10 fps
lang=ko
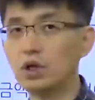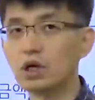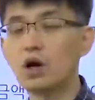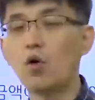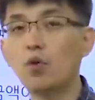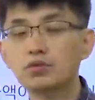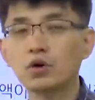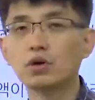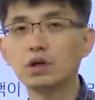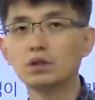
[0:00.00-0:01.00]
그러니까
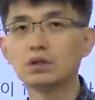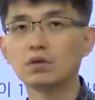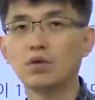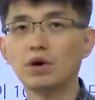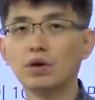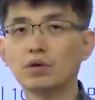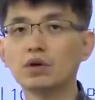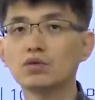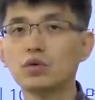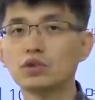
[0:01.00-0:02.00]
엄청난 거예요.
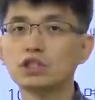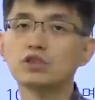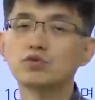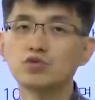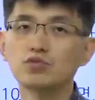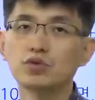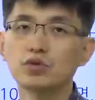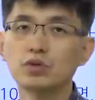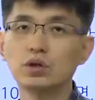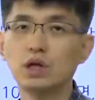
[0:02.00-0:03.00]
그래서
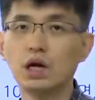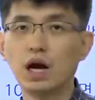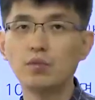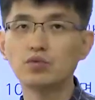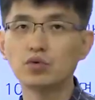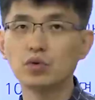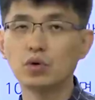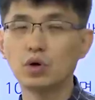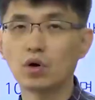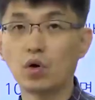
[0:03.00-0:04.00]
지급준비율을 함부로
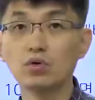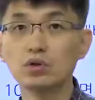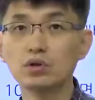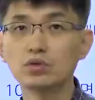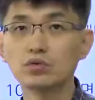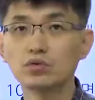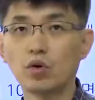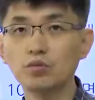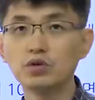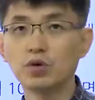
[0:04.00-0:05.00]
건드릴 수는
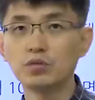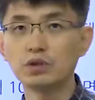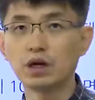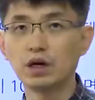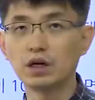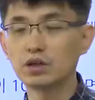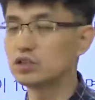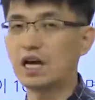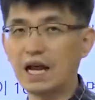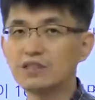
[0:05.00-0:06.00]
없는 겁니다. 그래서
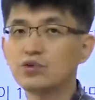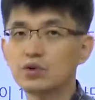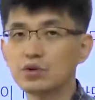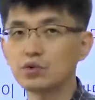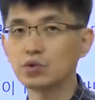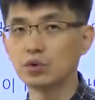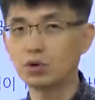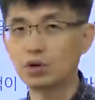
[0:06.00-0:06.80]
잘 안 써요. 이것도.